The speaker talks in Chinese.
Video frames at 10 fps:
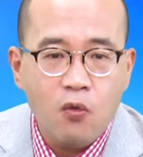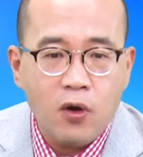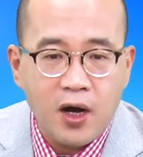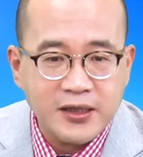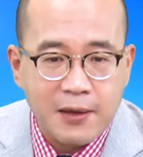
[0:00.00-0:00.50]
我
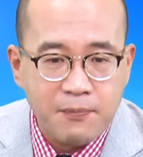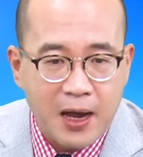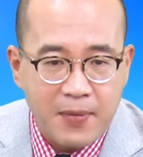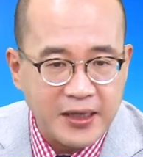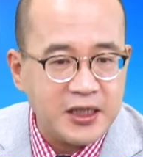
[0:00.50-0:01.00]

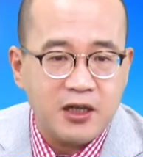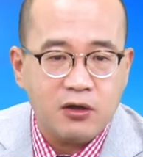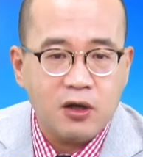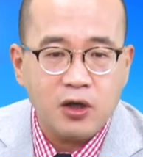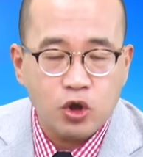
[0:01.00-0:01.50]
238买进，
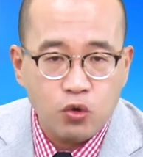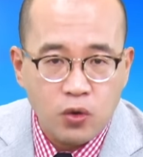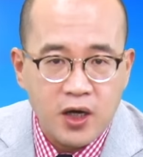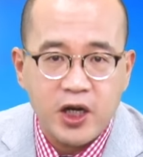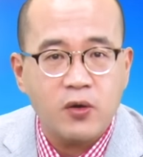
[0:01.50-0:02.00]
出
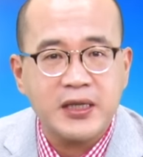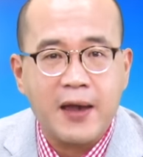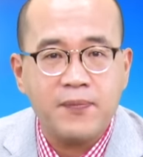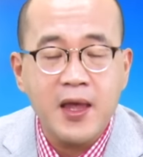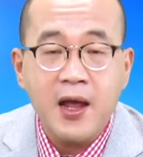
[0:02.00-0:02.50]

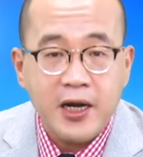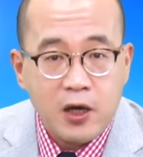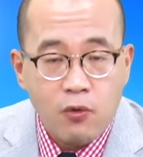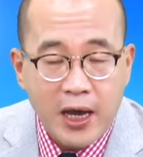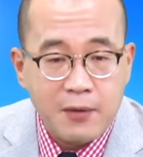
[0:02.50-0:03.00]
263，另外一